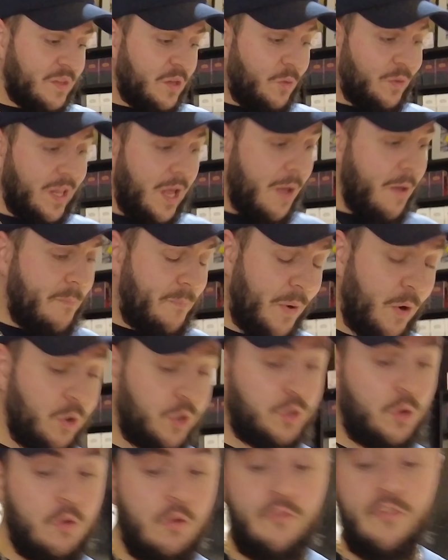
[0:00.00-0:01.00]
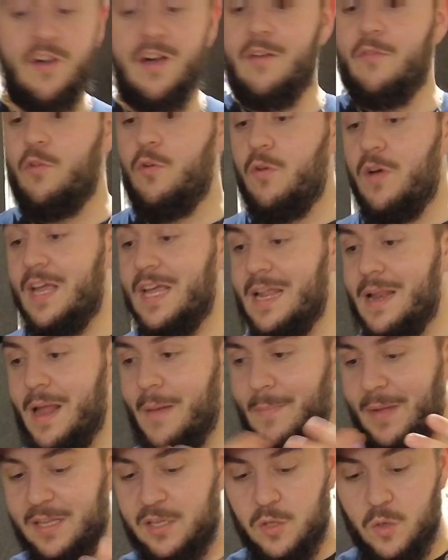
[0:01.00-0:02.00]
on n'avait pas eu le temps de le faire avant et là
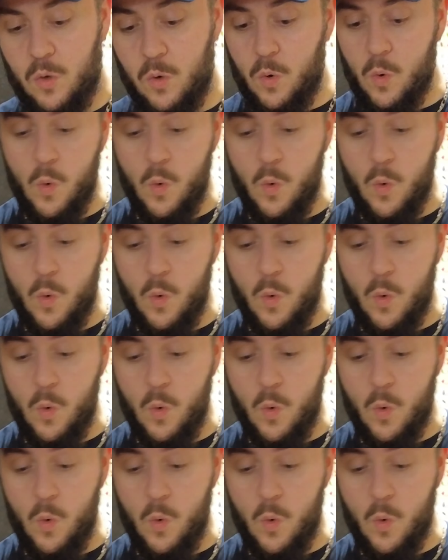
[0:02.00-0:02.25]
maintenant